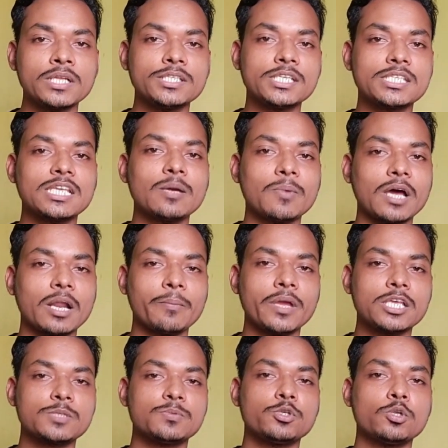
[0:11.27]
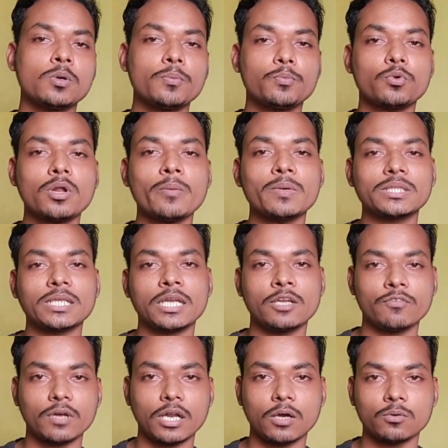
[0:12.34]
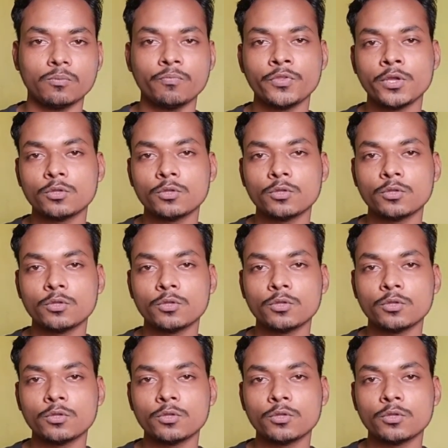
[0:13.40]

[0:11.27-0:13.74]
जिसके बारे में इस वीडियो में पूरा बताने वाला हूं